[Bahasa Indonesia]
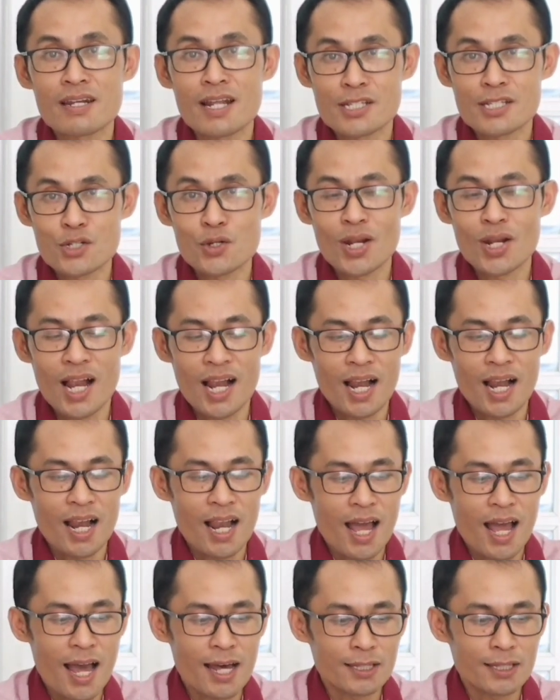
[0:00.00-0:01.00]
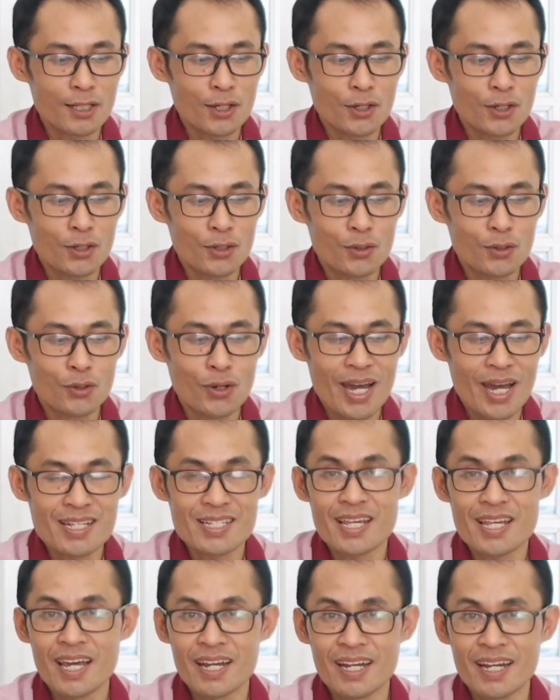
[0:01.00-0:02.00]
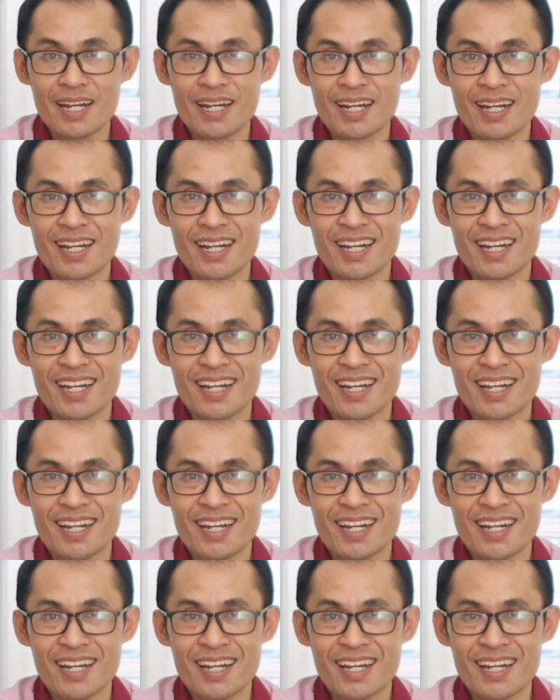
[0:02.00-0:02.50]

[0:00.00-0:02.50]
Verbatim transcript: Nasional atau OSN.